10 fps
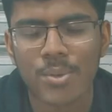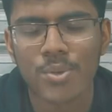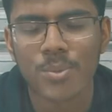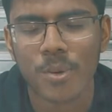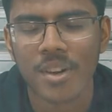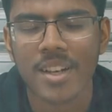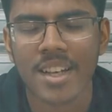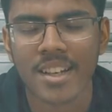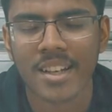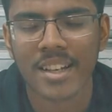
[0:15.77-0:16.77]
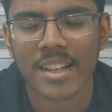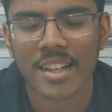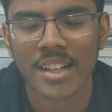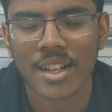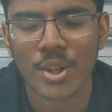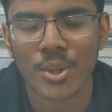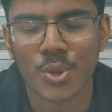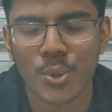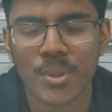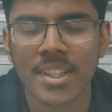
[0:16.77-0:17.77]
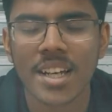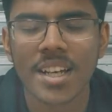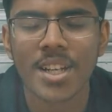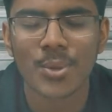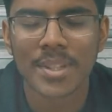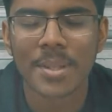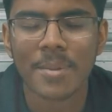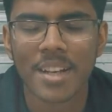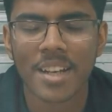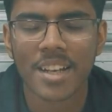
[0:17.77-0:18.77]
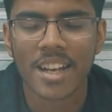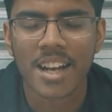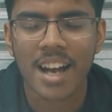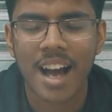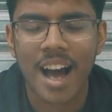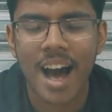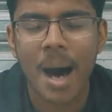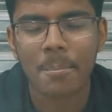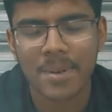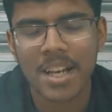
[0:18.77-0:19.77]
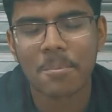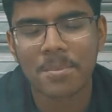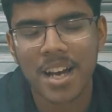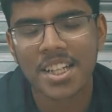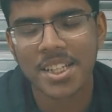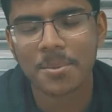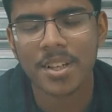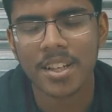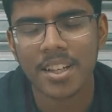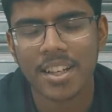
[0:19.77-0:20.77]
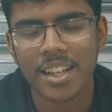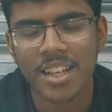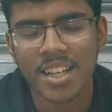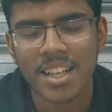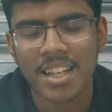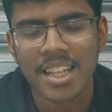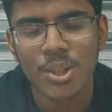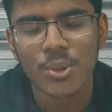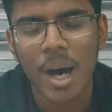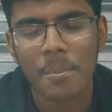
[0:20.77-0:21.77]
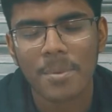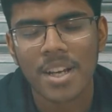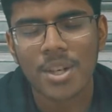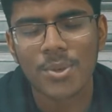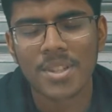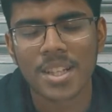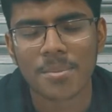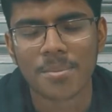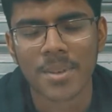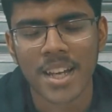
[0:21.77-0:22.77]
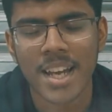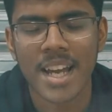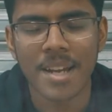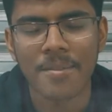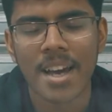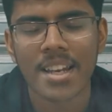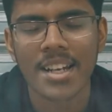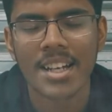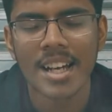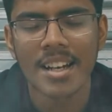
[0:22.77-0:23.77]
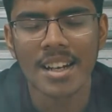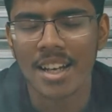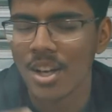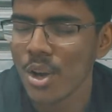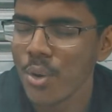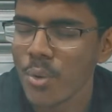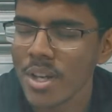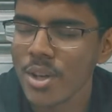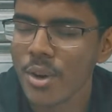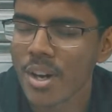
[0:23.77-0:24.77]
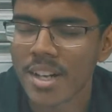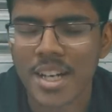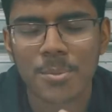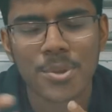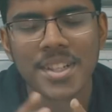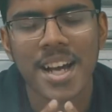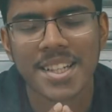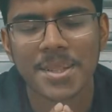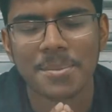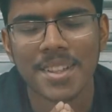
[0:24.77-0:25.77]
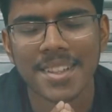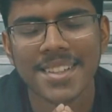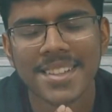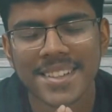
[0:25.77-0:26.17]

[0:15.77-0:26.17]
মানুষ বলে যদি থাকে নসিবে আপনি আপনি আসিবে কিন্তু আপনার নসিব এই ভ্যালেন্টাইনে ওই কর্নারে বসে হাসিবে